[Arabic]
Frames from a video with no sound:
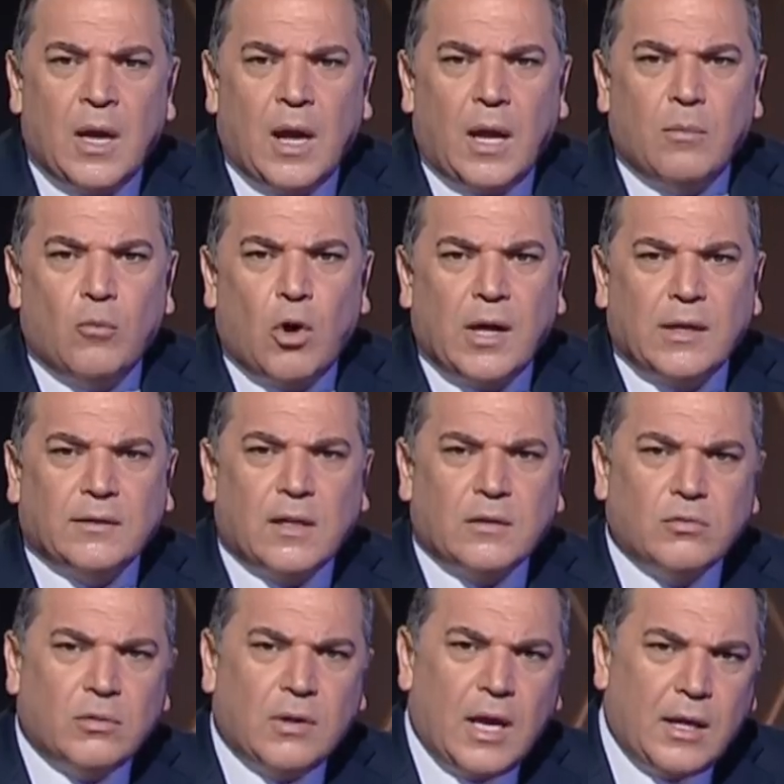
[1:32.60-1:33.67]

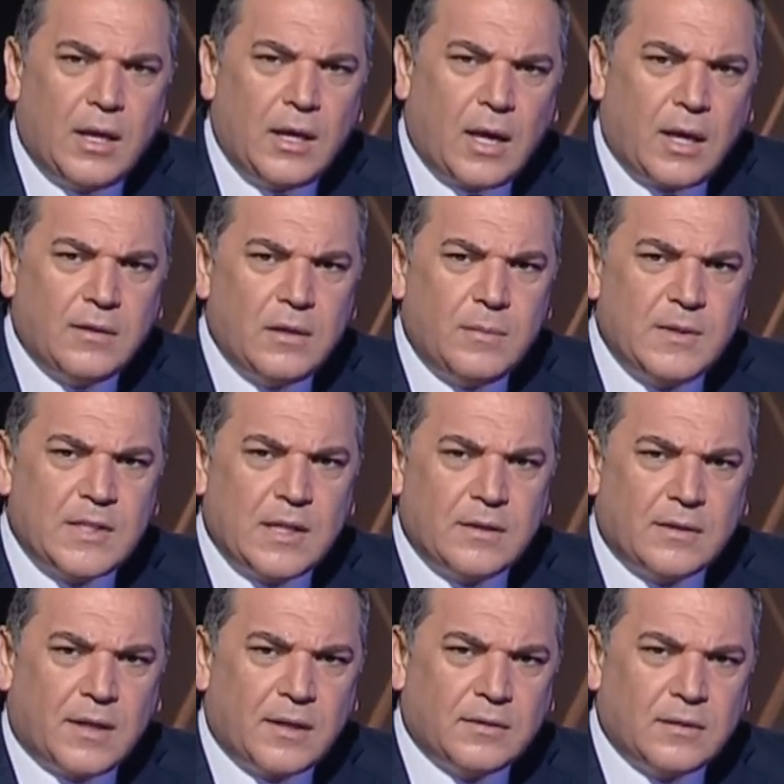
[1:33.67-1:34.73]
المخطط كان يقضي
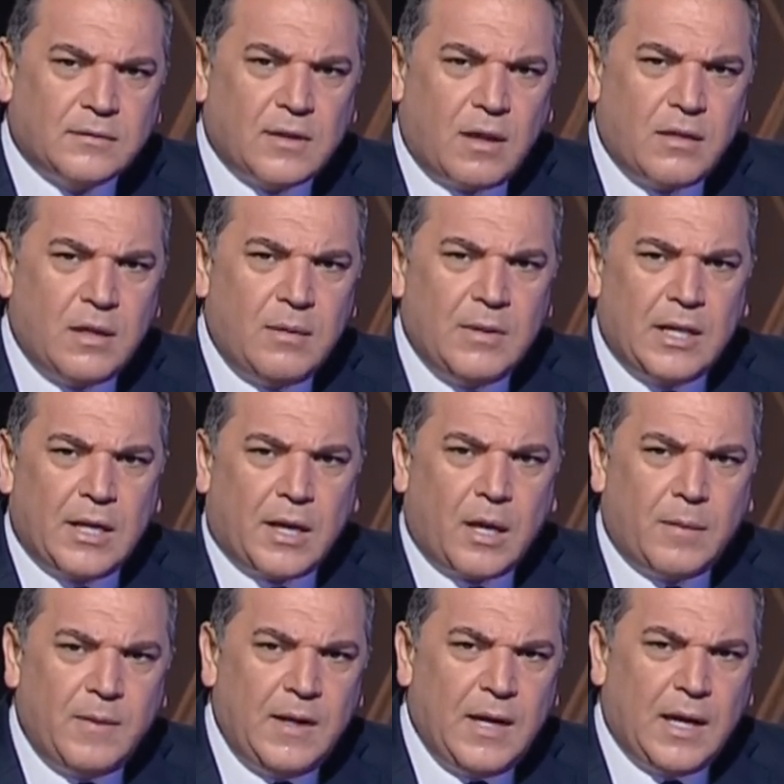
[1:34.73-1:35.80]
بسيطرة التنظيم
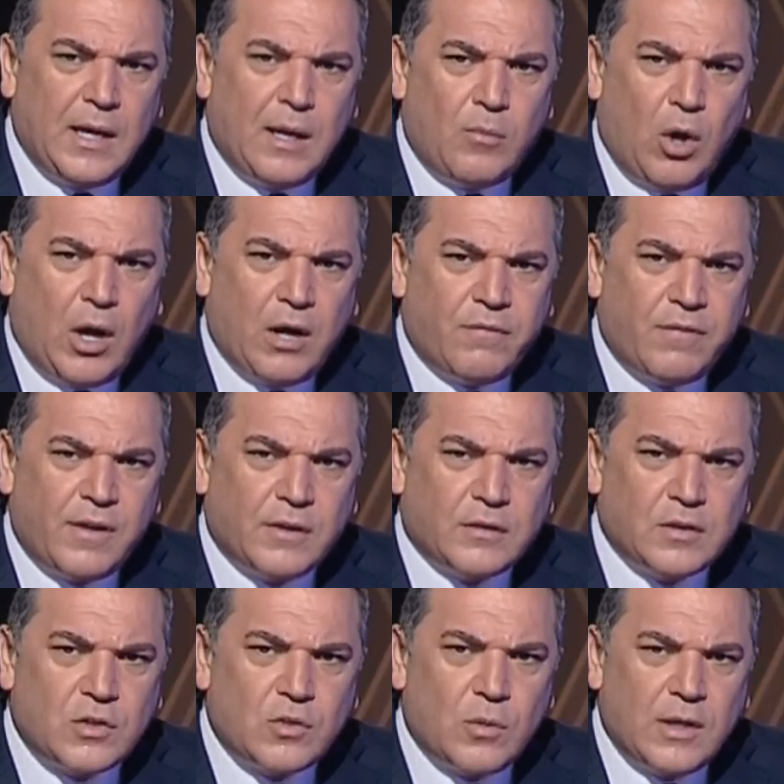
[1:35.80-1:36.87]
الإرهابي على محافظة
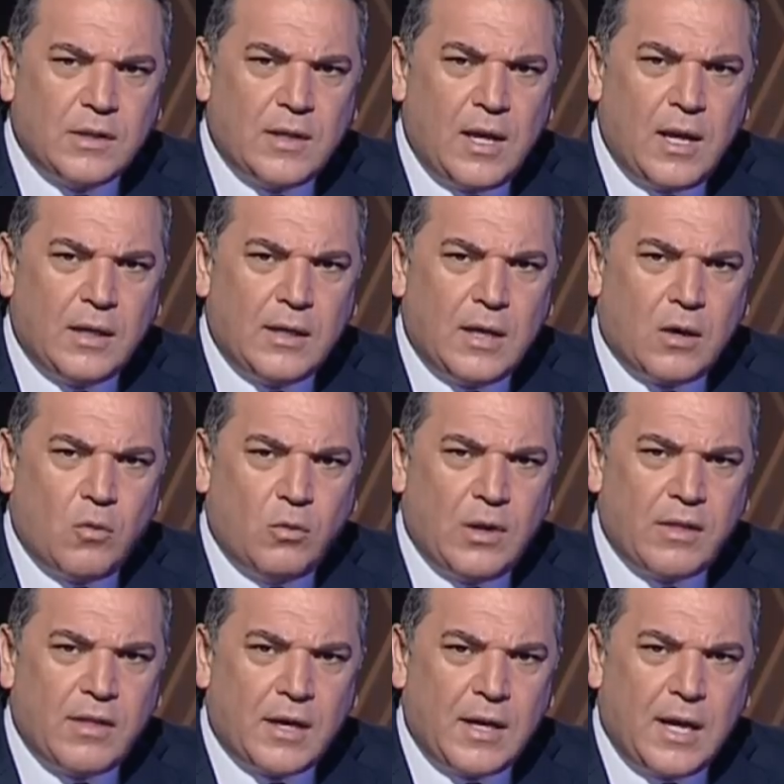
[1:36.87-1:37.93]
السويداء ليكون
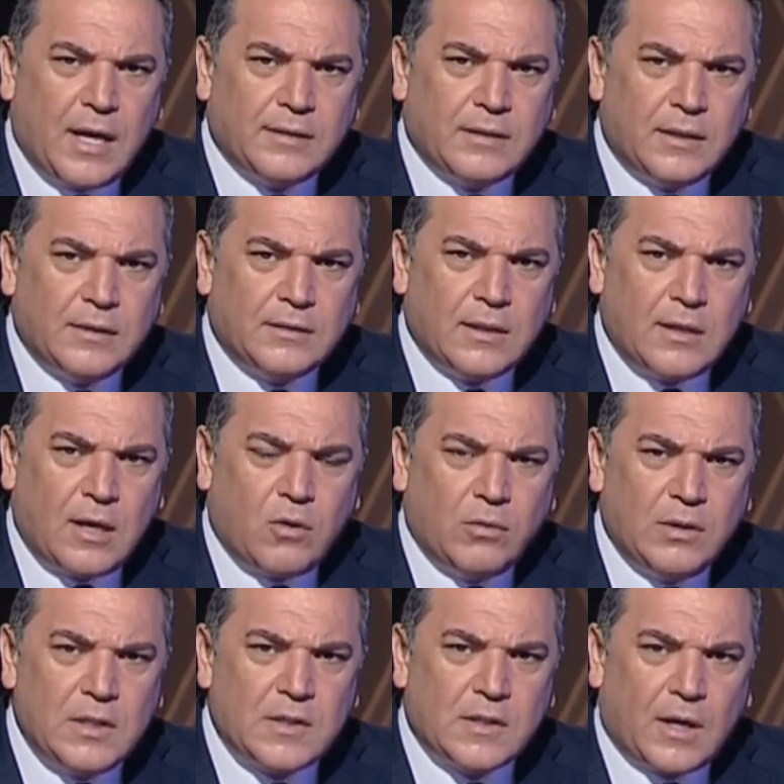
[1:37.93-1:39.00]
ذريعة
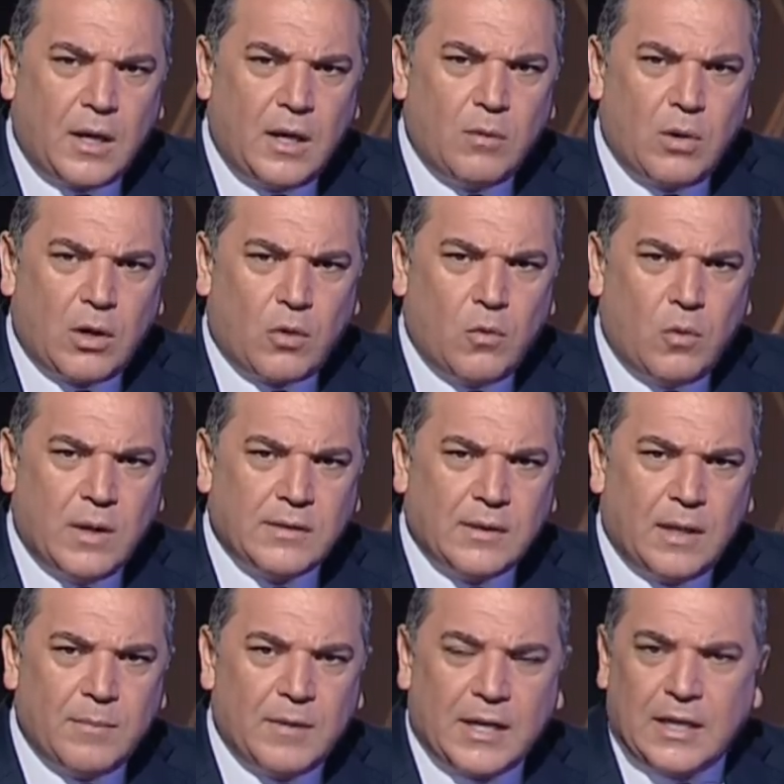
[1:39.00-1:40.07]
لتدخل إسرائيل والقوات
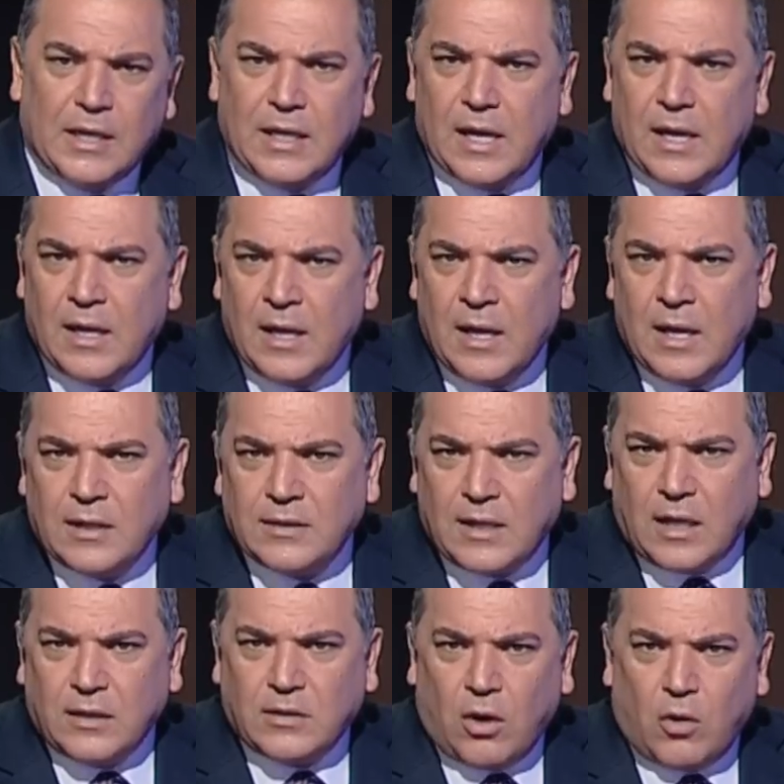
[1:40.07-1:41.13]
الأمريكية
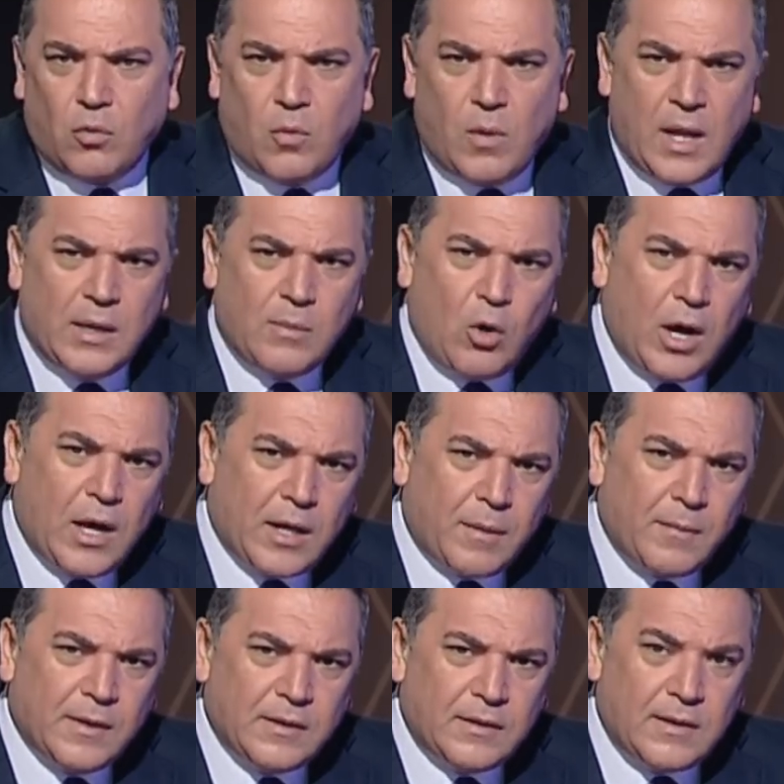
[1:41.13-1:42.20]
تحت عنوان
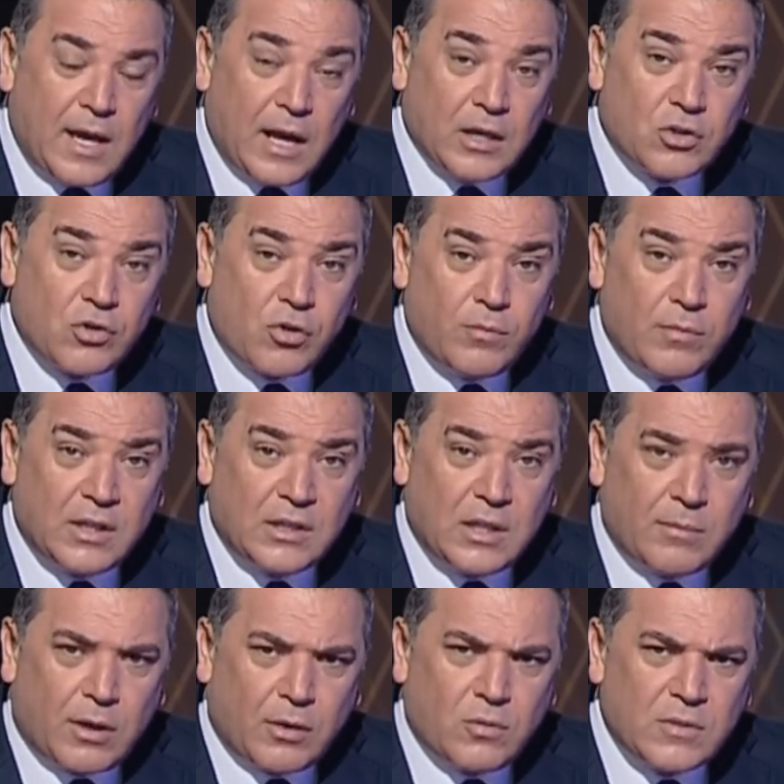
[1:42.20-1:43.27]
محاربة داعش ثم
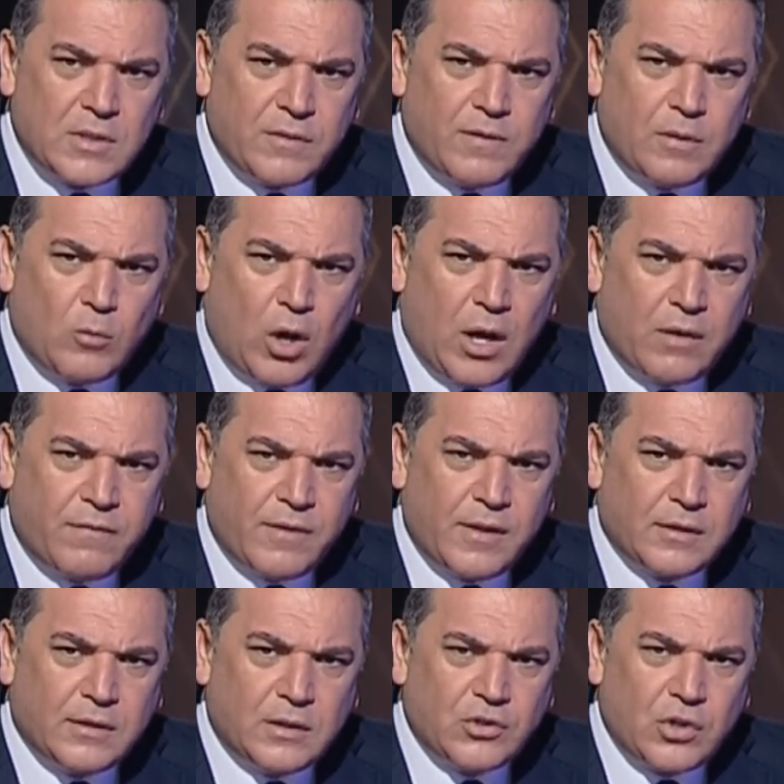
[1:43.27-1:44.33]
التمركز في
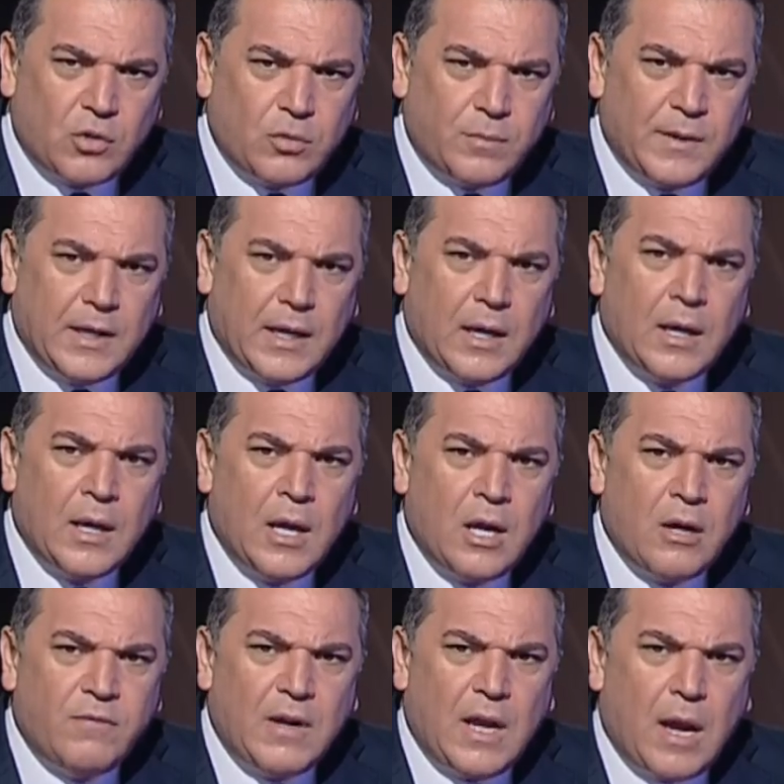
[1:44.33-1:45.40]
المحافظة الجنوبية
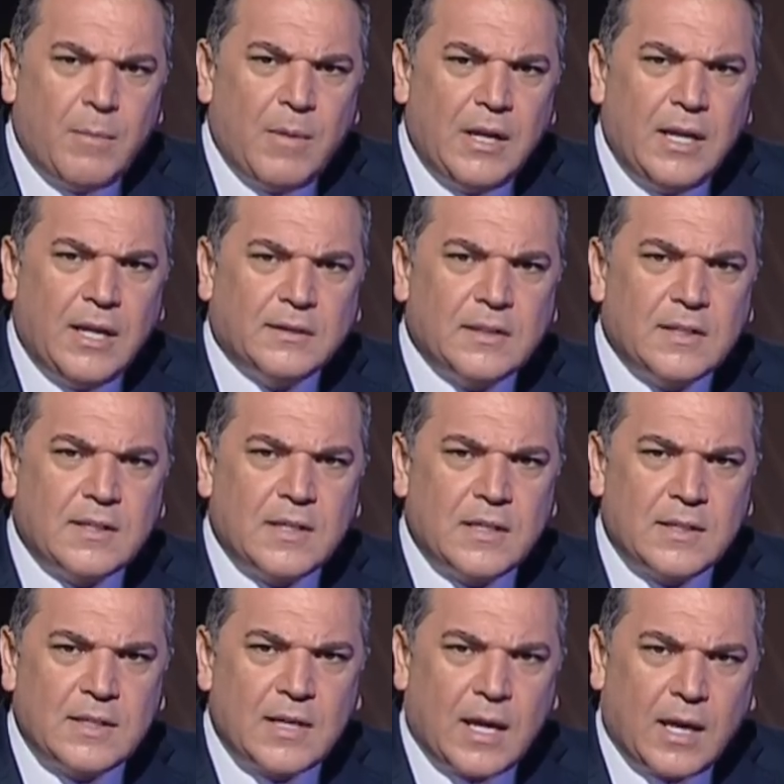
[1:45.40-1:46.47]
في عملية
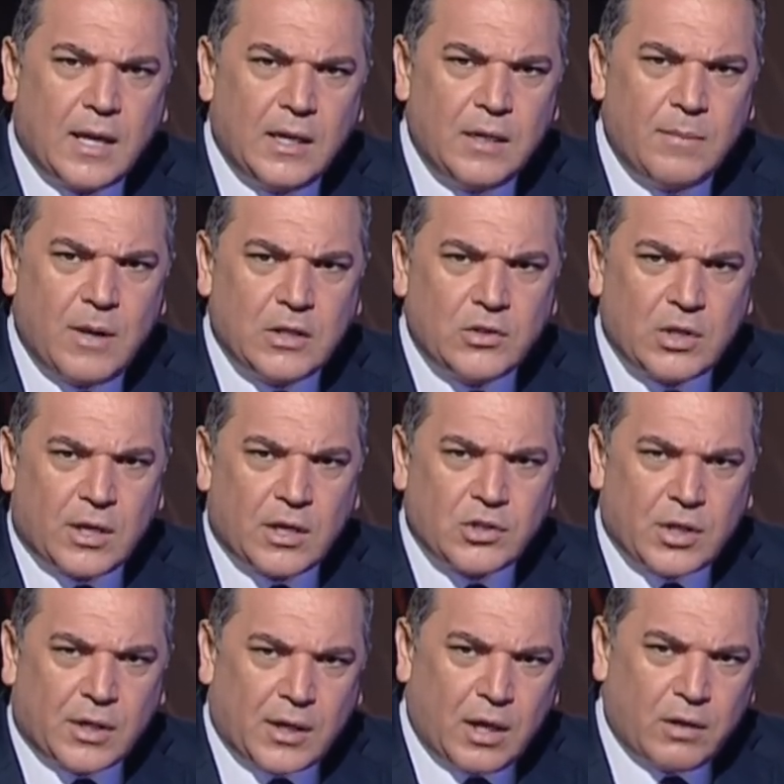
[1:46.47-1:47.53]
استنساخ لما جرى
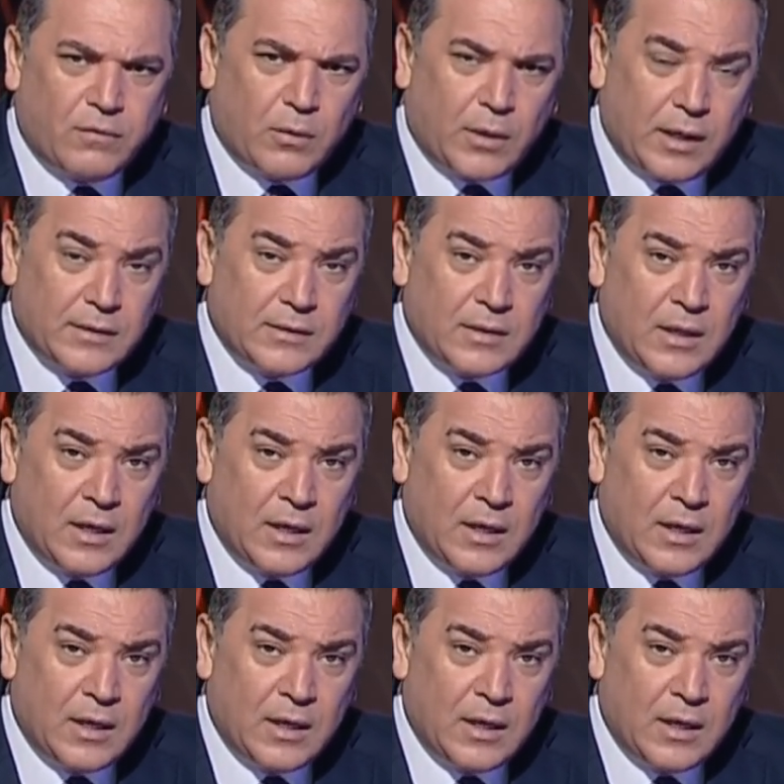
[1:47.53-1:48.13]
شرق الفرات